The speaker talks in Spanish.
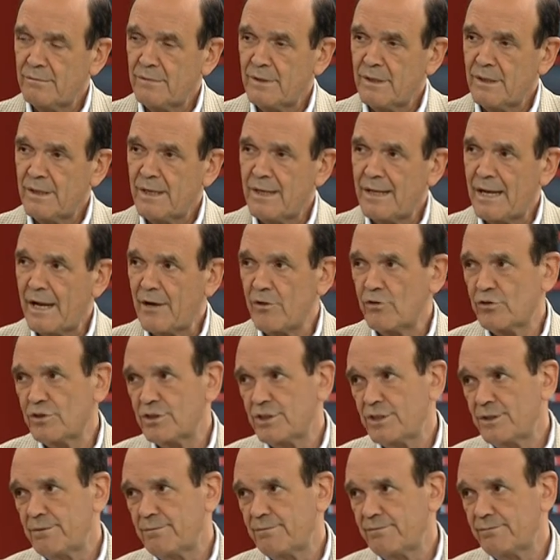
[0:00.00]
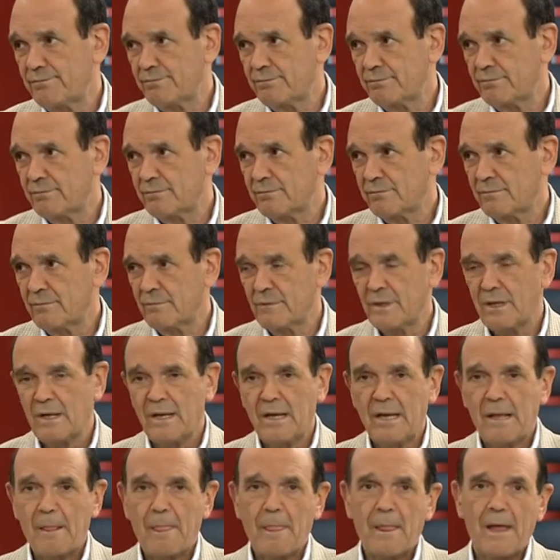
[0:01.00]
en la noche.
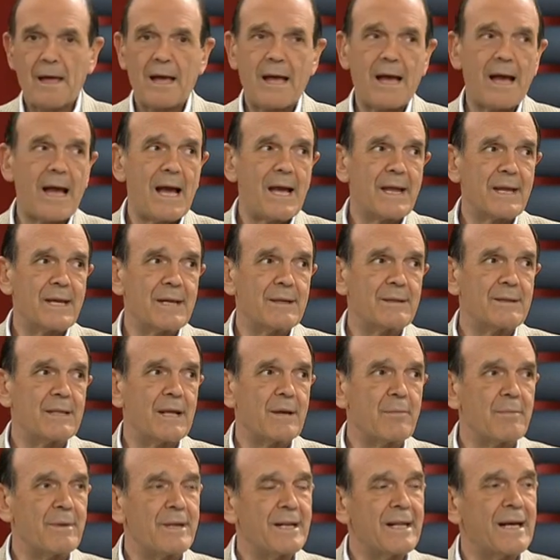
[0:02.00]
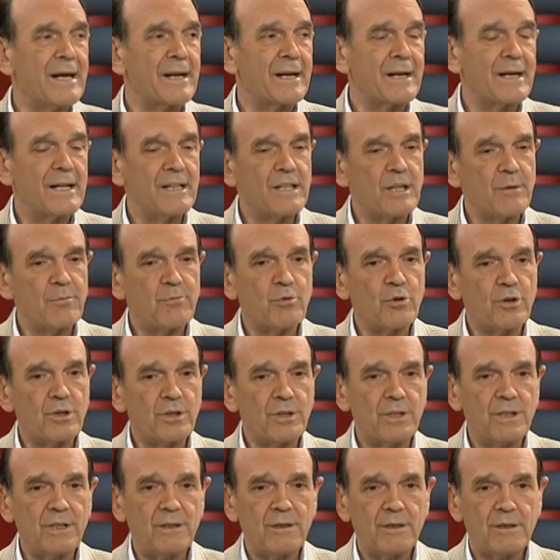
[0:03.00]
Ah, Hay que terminar el
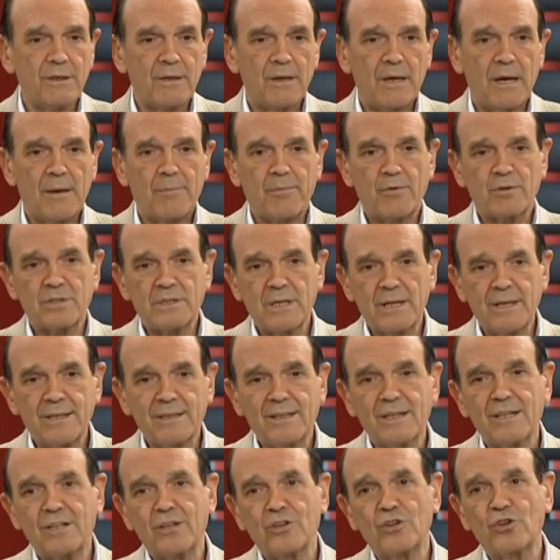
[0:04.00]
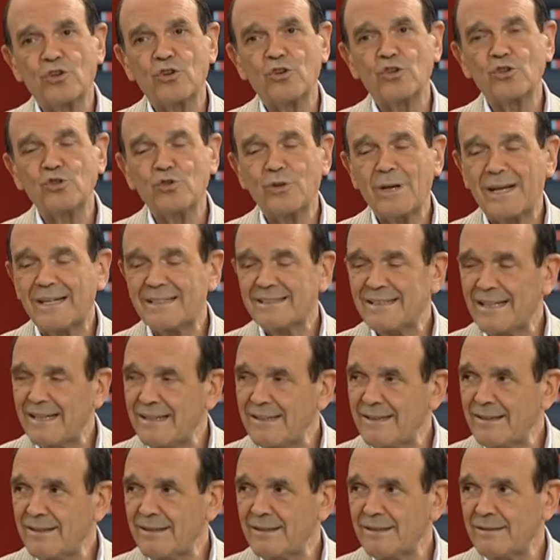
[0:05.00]
deporte aproximadamente dos horas
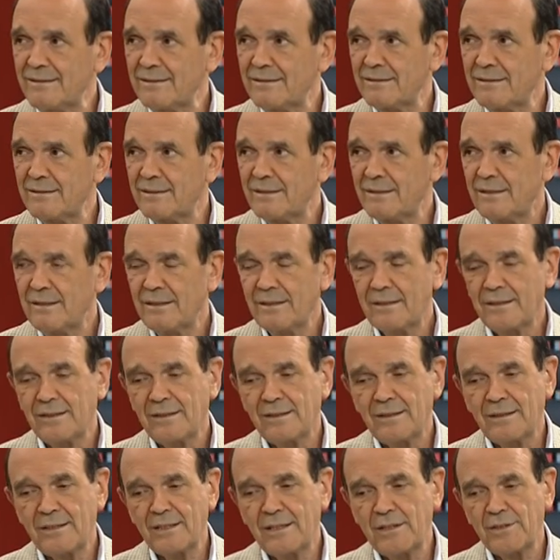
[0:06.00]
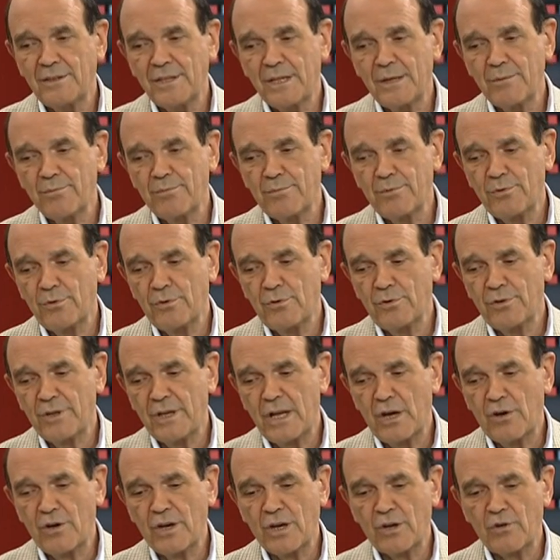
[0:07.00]
antes del tiempo o de
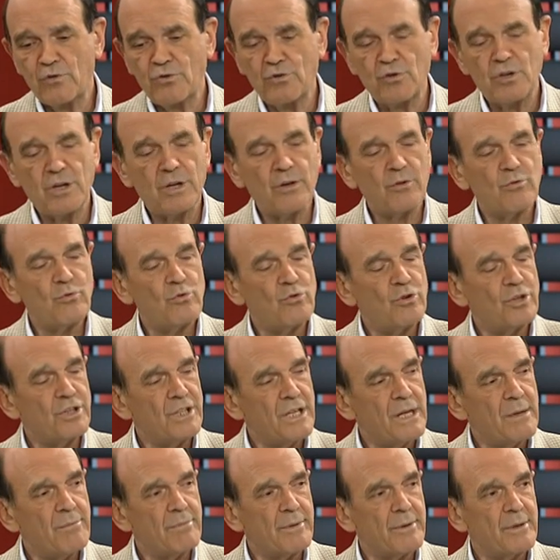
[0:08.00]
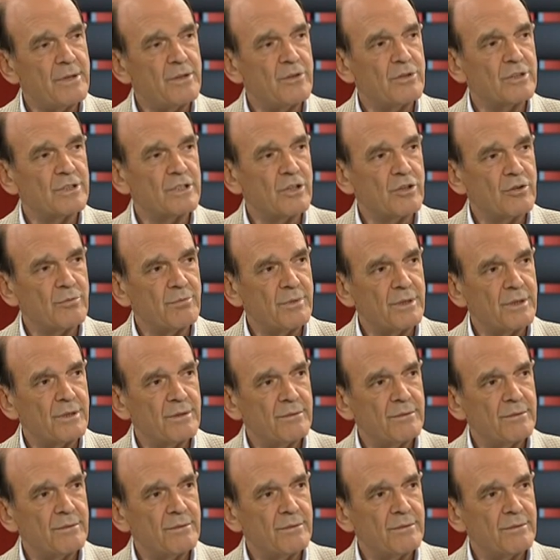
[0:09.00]
la hora que uno tiene previsto irse a dormir.